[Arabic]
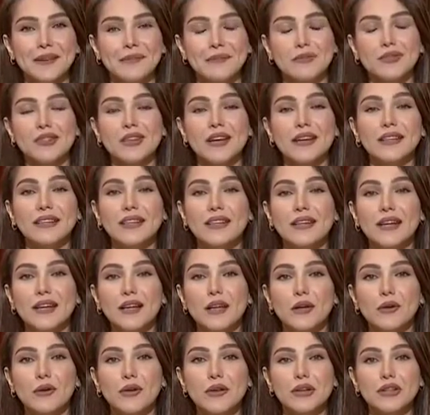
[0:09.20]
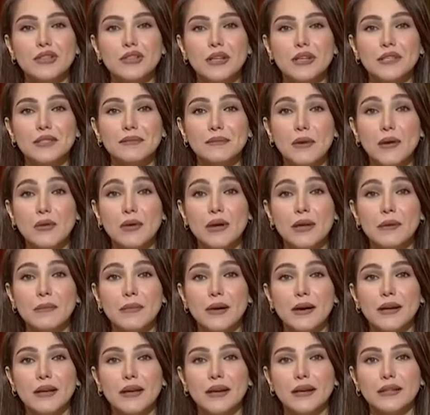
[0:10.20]
مشاهدينا لكل شخص
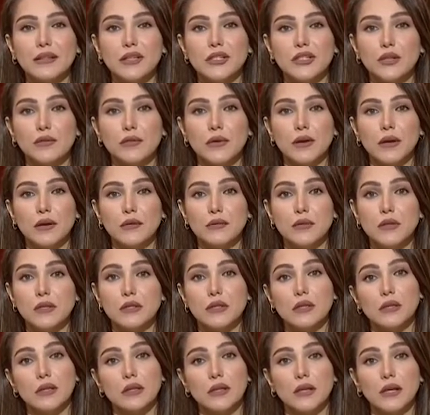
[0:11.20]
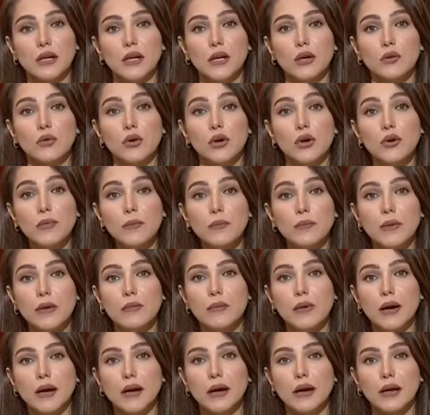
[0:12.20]
موهبة يكتشفها في صغره
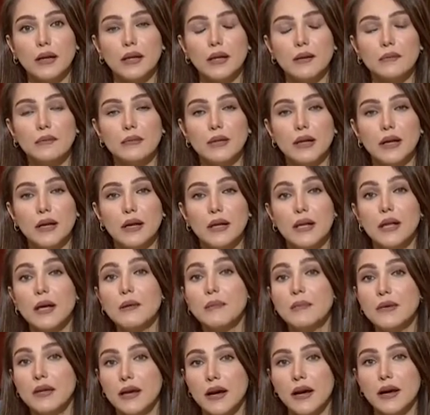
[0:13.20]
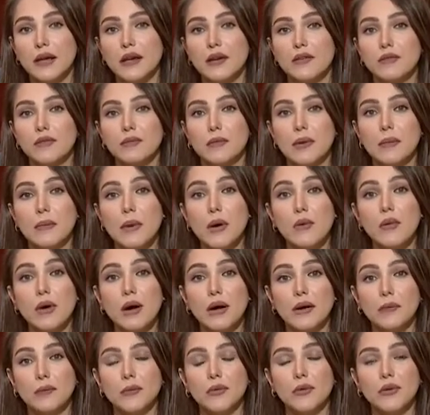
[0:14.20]
وربما أغلبنا لم يعرف
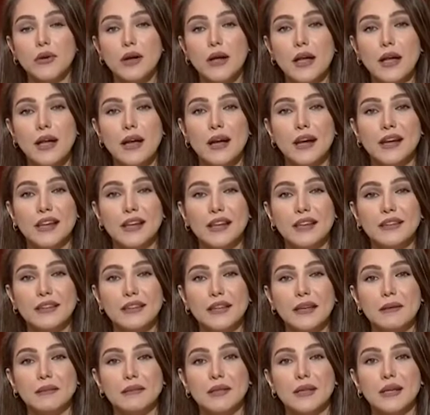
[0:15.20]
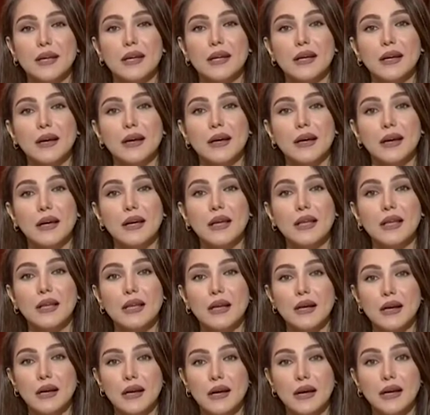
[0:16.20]
بمواهبه التي يمتلكها
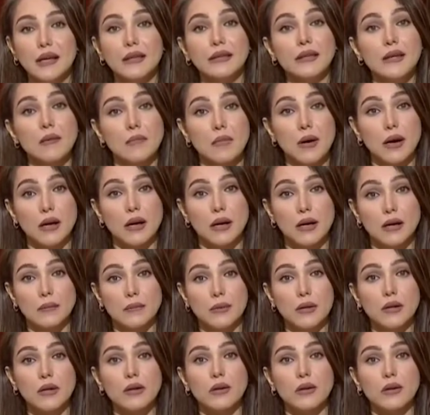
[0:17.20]
إلا عندما كبر